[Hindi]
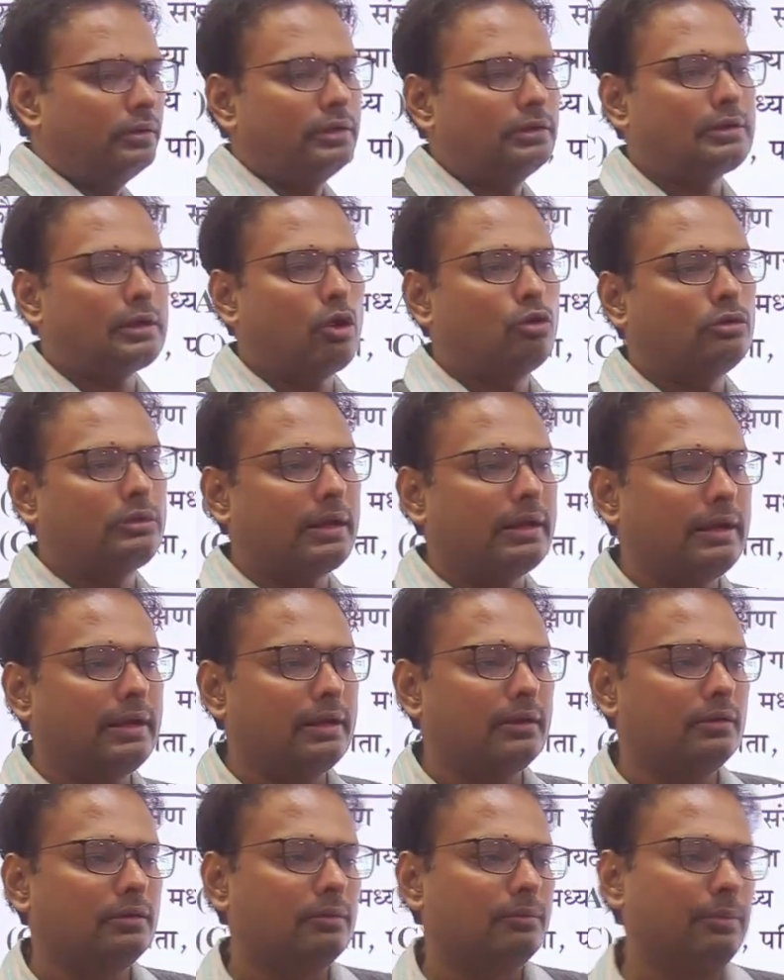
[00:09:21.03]
इसका उत्तर है
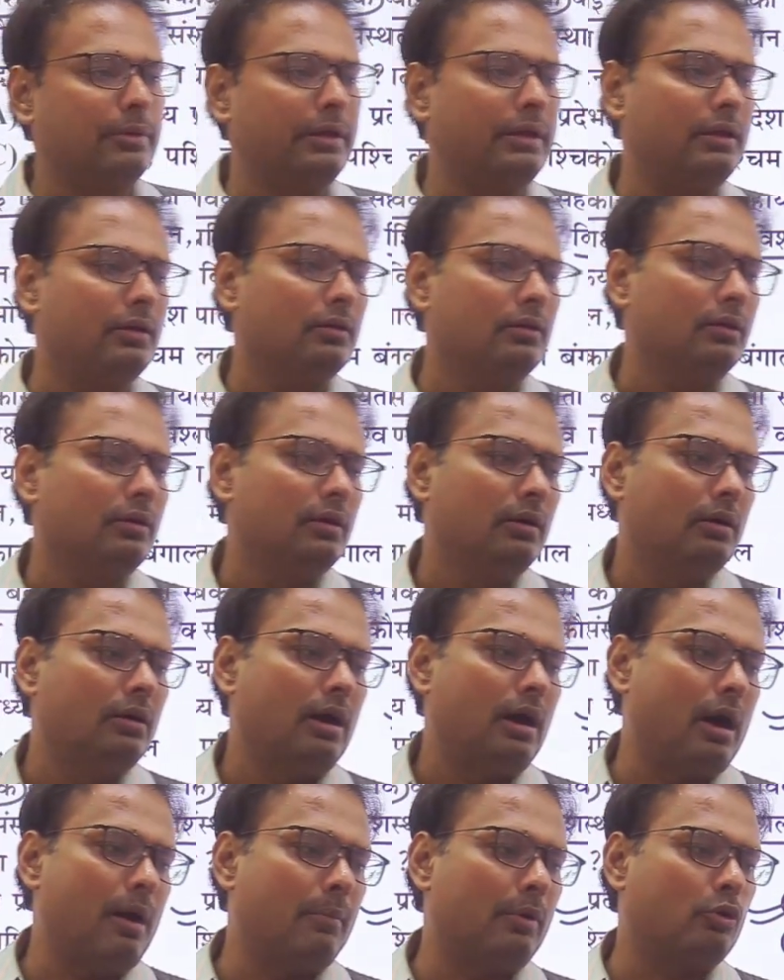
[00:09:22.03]
बी
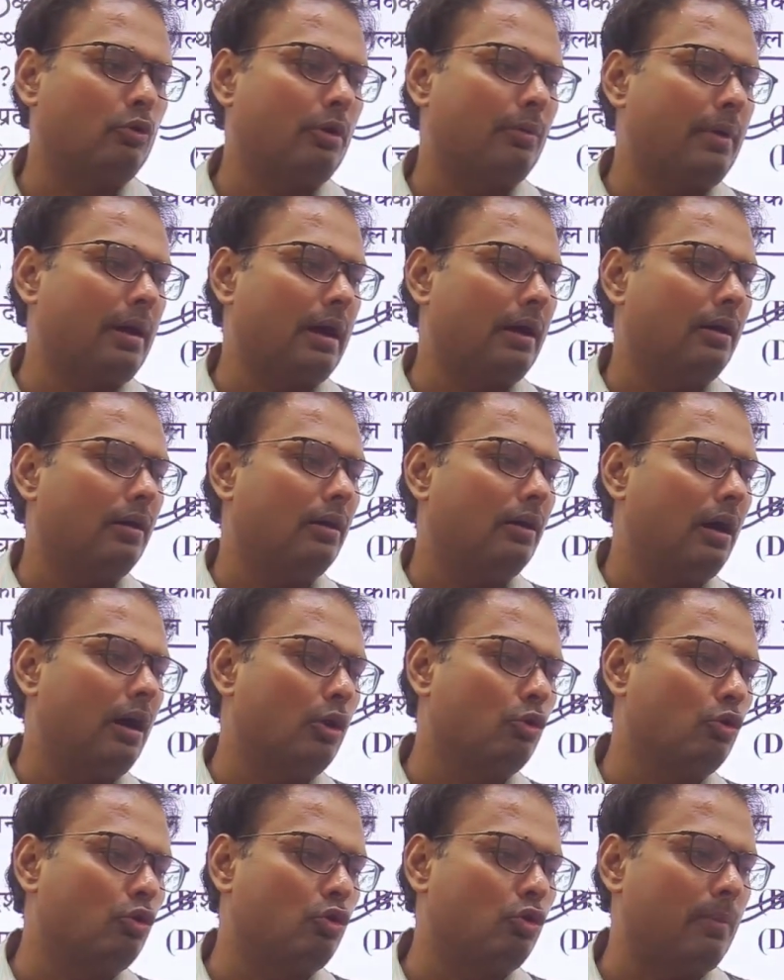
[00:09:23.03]
अमन वर्मा
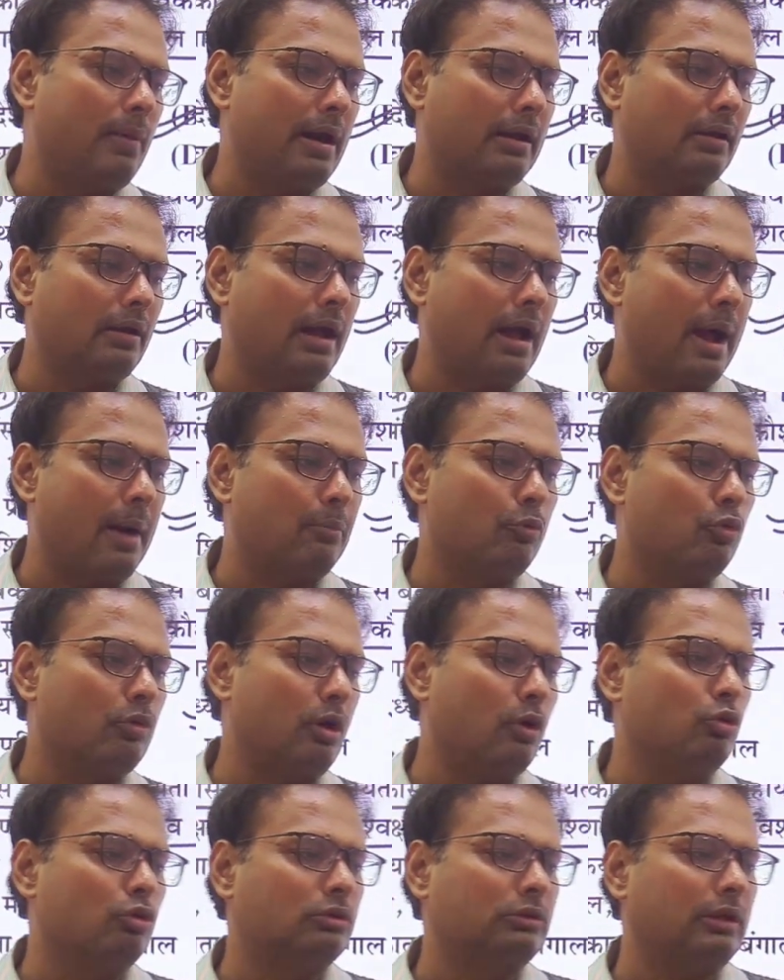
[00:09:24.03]
अरुण कुमार आप लोगों
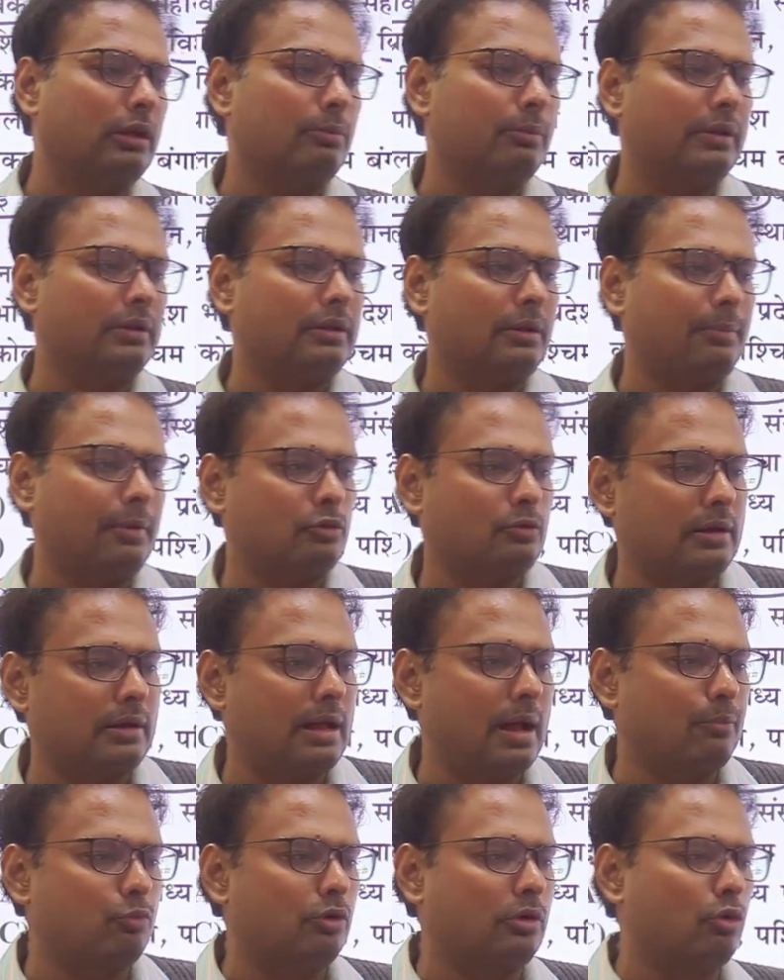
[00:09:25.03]
का उत्तर वीरेंद्र पासवान
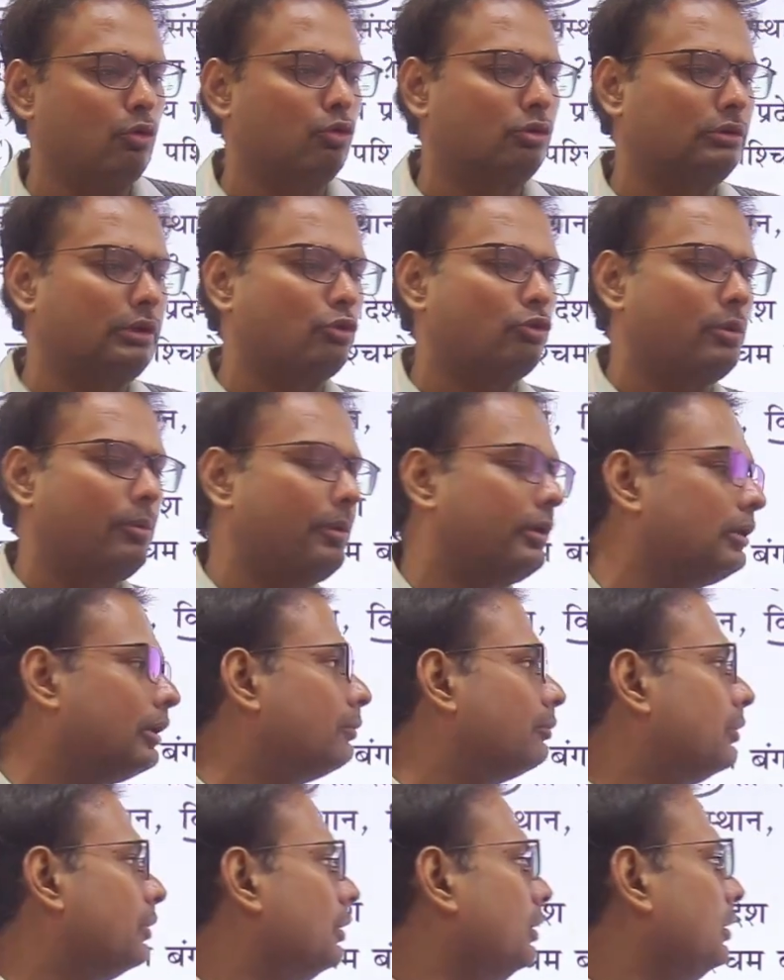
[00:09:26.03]
आप लोगों का उत्तर जो विक्रम